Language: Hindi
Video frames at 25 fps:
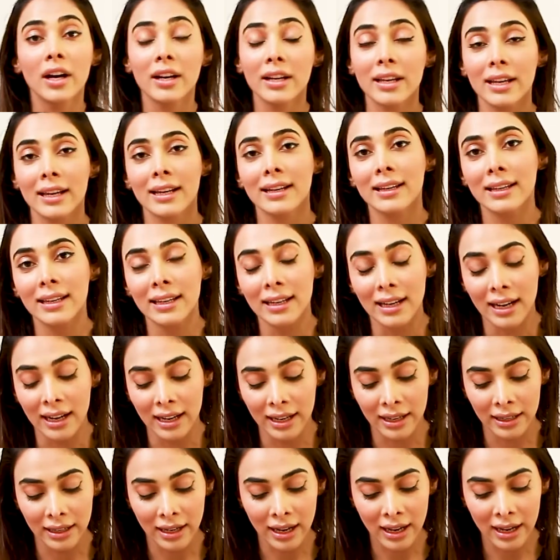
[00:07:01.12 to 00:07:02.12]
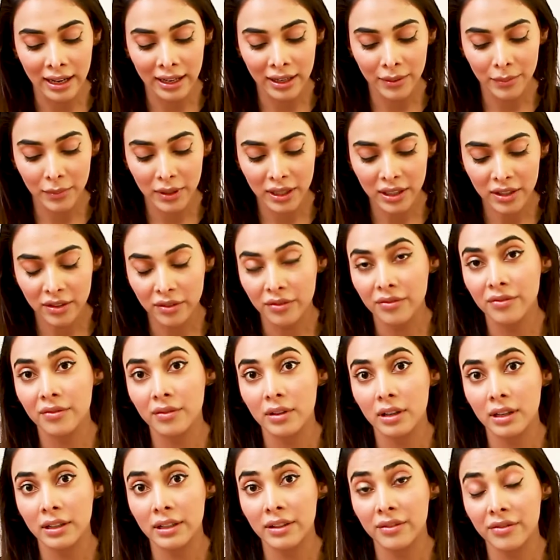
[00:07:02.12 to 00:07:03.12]
हर एक की आई आई में
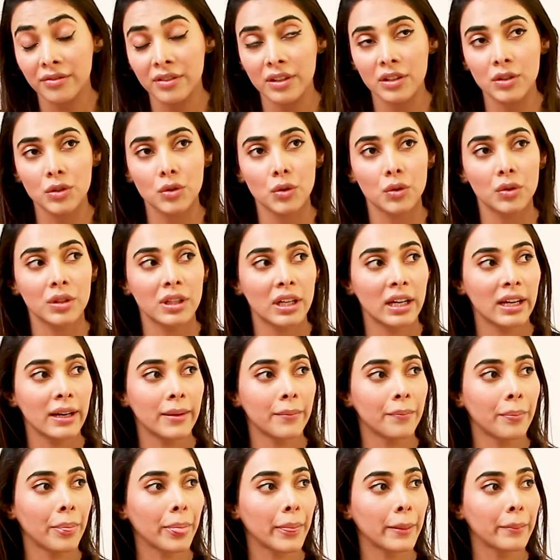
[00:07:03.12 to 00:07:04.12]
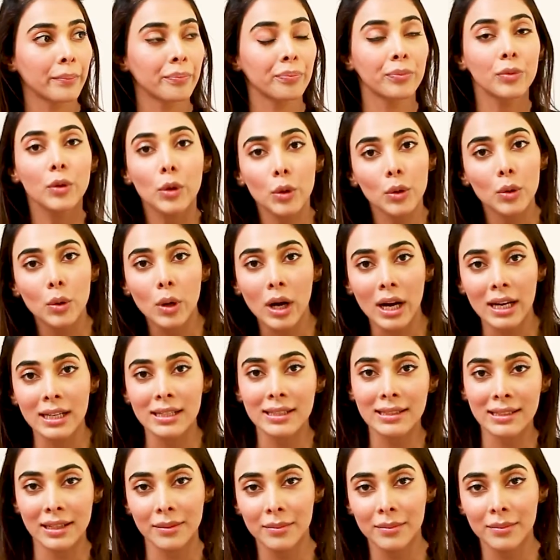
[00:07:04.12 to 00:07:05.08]
डिफरेंस होता है दोनों आईज़